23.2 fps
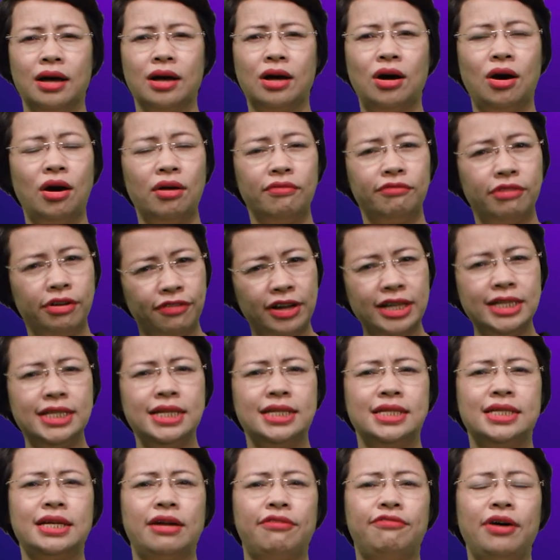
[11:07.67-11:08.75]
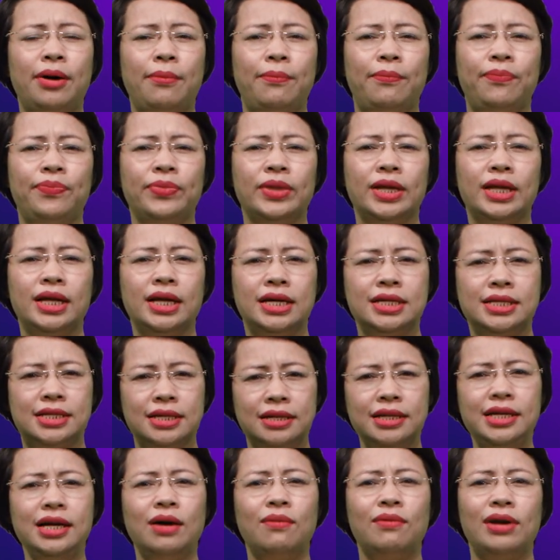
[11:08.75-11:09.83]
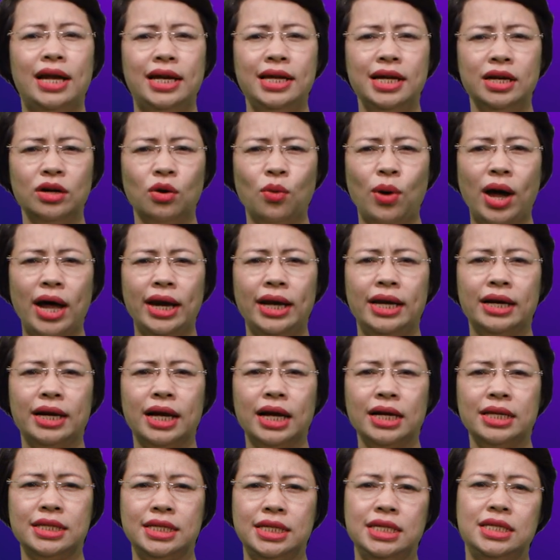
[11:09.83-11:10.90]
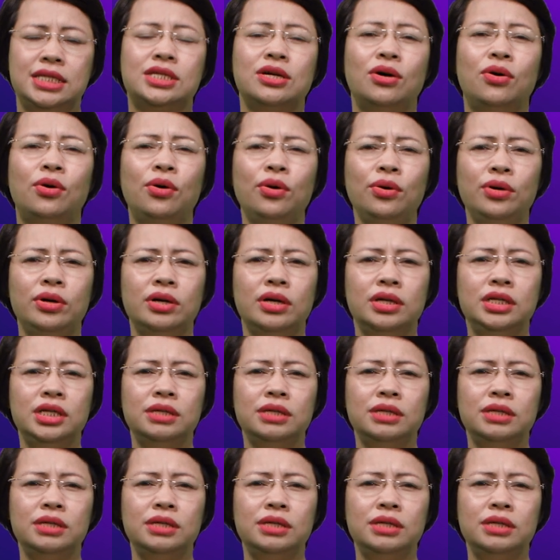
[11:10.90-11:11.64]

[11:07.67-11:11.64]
Còn với phát triển sản phẩm, dữ liệu lại liên quan đến các chỉ số